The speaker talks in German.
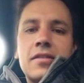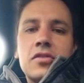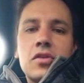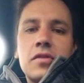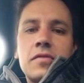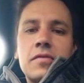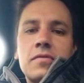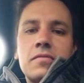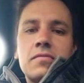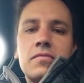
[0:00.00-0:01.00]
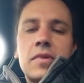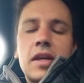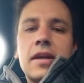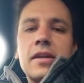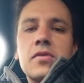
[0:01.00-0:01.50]
ist das schon
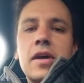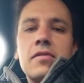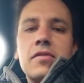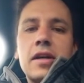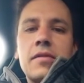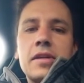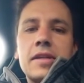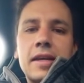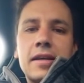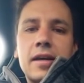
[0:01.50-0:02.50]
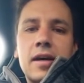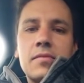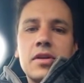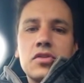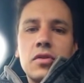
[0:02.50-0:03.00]
nicht ganz so einfach, aber ich denke, da
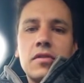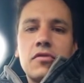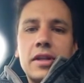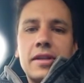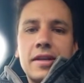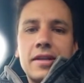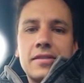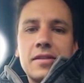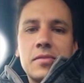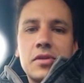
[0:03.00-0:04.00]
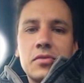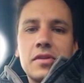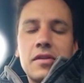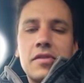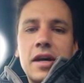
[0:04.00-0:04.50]
haben wir schon einen Vorteil jetzt mit
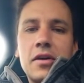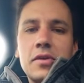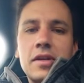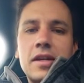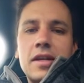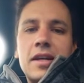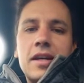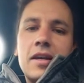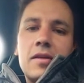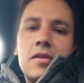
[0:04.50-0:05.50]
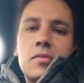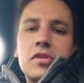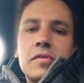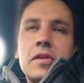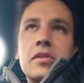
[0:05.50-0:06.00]
unserer Erfahrung. Ich
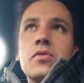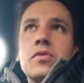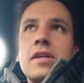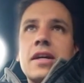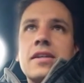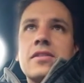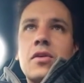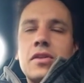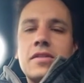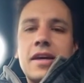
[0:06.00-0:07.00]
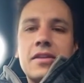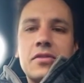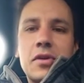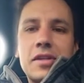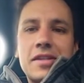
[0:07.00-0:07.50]
muss aber dazu sagen, es könnte sein,
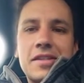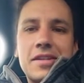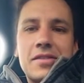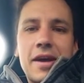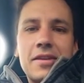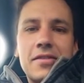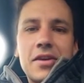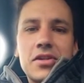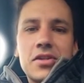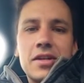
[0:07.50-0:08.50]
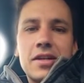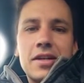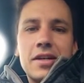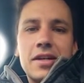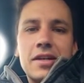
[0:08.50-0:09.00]
dass heute die zweite Session
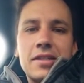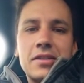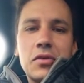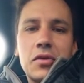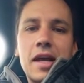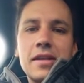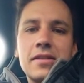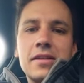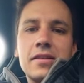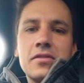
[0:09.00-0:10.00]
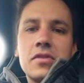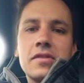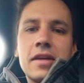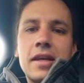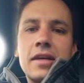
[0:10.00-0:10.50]
äh, noch nass ist, also
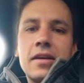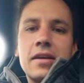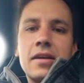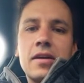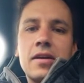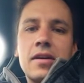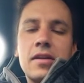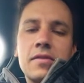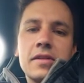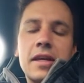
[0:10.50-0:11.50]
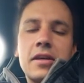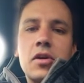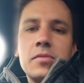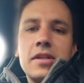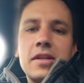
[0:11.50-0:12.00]
dass Regen, äh, etwas Regen
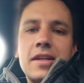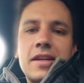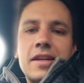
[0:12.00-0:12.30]
kommt.